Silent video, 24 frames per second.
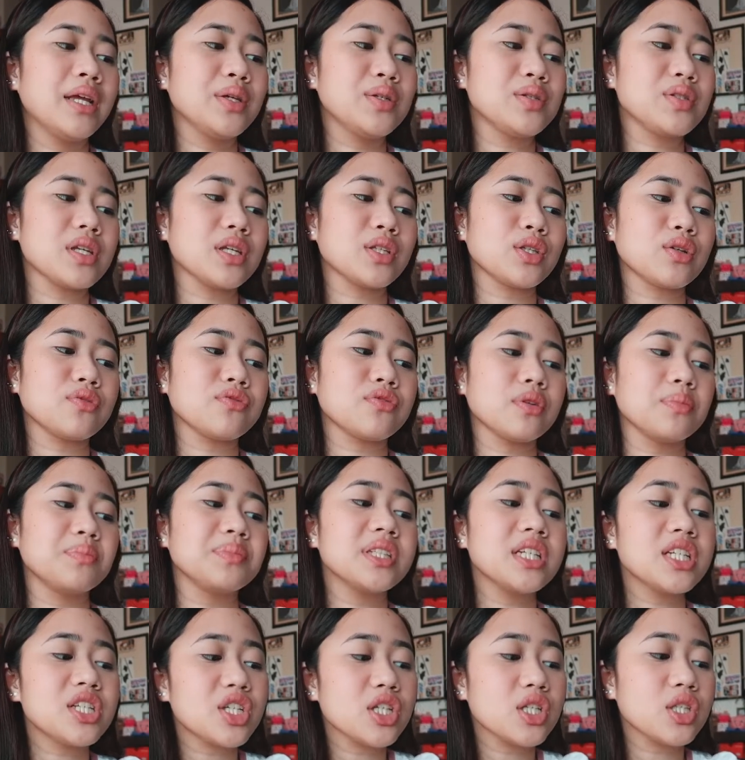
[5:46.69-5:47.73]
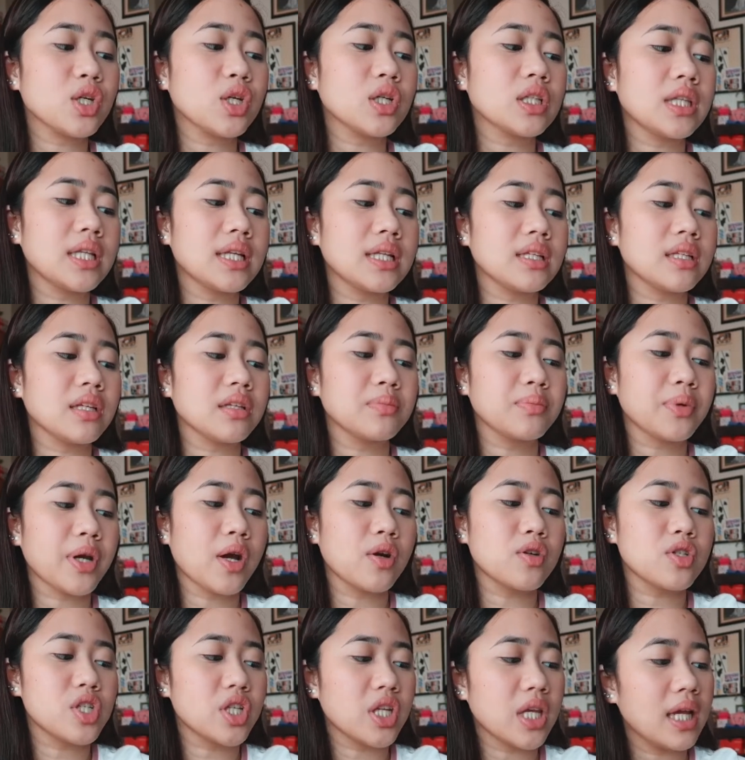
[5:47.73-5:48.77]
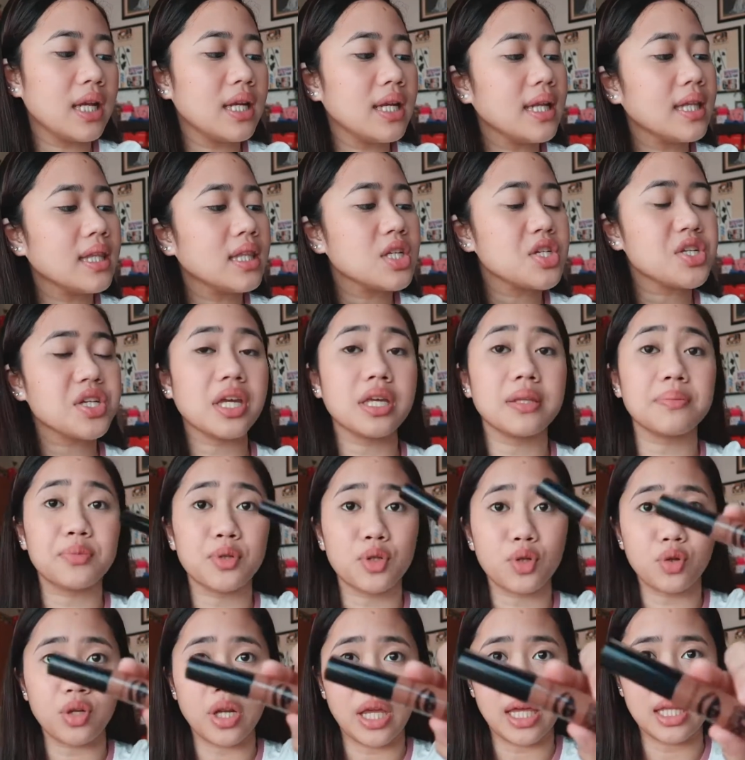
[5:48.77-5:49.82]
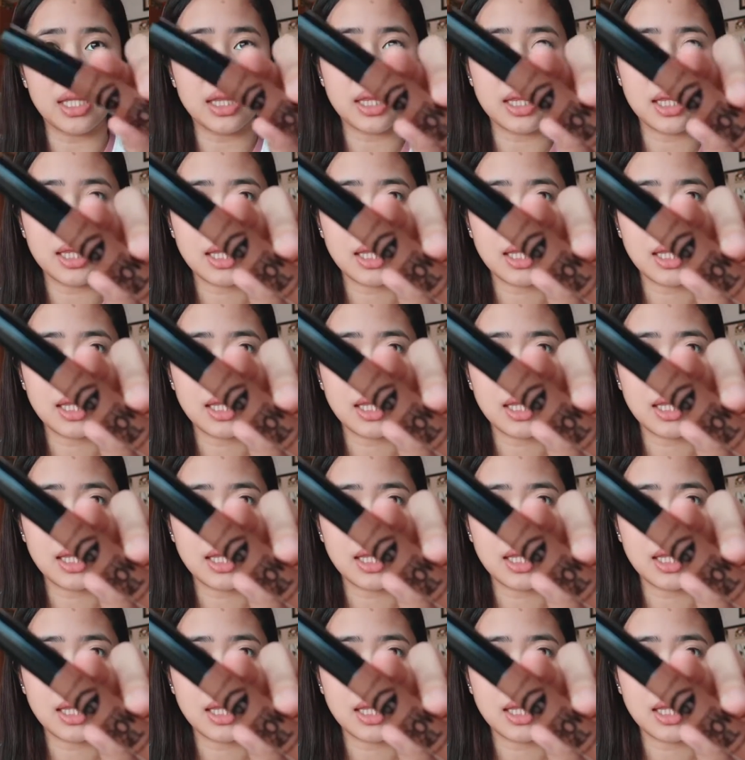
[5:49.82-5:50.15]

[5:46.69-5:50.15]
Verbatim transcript: use ito from Niche Do Tinted Brow Gel in the shade Brunette.